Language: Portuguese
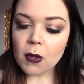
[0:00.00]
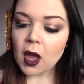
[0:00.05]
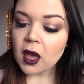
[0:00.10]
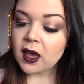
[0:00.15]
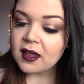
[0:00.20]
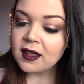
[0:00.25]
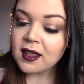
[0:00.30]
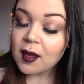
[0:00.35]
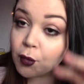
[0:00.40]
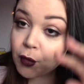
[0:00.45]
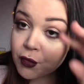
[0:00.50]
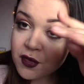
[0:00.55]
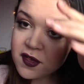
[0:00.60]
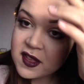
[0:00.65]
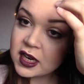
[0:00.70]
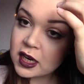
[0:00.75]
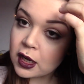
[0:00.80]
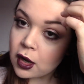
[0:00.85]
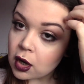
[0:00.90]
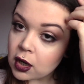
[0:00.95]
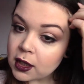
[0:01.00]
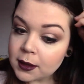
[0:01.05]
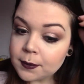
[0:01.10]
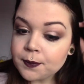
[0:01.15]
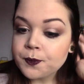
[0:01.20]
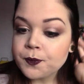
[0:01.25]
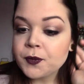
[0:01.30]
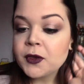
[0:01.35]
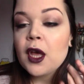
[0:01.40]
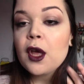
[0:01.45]
que até vou fazer agora,
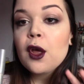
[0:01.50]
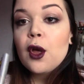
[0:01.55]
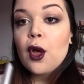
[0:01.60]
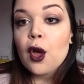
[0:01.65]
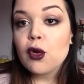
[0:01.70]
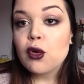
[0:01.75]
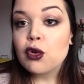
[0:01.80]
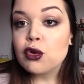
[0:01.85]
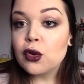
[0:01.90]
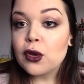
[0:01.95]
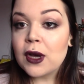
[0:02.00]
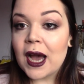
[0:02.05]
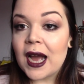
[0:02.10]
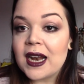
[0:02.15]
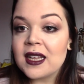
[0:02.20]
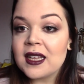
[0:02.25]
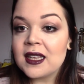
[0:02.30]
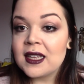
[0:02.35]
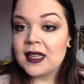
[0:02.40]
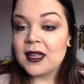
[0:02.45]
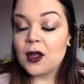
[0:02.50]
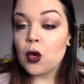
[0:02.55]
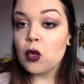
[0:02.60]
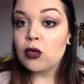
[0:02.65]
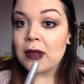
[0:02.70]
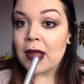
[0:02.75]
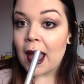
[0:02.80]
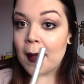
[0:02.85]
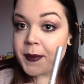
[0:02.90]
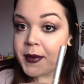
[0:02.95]
colocar uh,
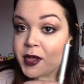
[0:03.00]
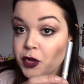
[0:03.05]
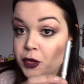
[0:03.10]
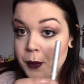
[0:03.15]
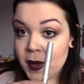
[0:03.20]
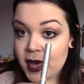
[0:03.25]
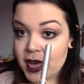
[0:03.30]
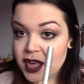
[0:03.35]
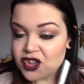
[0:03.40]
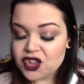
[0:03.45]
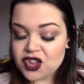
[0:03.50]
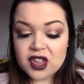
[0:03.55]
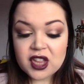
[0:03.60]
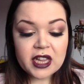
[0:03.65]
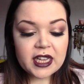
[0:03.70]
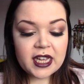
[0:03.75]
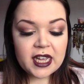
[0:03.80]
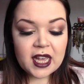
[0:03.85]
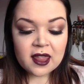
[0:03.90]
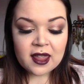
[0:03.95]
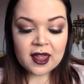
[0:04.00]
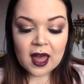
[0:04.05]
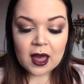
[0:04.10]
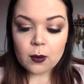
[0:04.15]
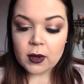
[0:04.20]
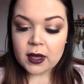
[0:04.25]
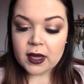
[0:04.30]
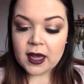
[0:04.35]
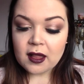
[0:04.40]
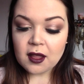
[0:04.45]
um lápis bege na linha
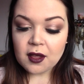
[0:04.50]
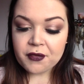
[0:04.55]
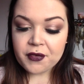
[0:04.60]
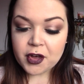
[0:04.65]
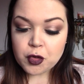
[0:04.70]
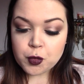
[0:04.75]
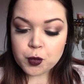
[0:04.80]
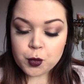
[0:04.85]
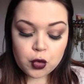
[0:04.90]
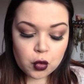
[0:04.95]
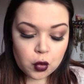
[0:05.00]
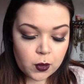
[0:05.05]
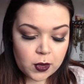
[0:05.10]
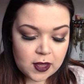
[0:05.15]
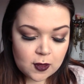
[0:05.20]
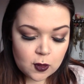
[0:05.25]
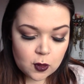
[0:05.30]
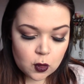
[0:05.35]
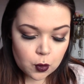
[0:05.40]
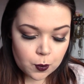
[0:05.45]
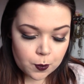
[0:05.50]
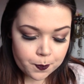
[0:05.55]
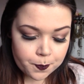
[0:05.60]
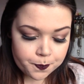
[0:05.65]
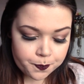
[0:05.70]
d'água, que ela faz muito isso.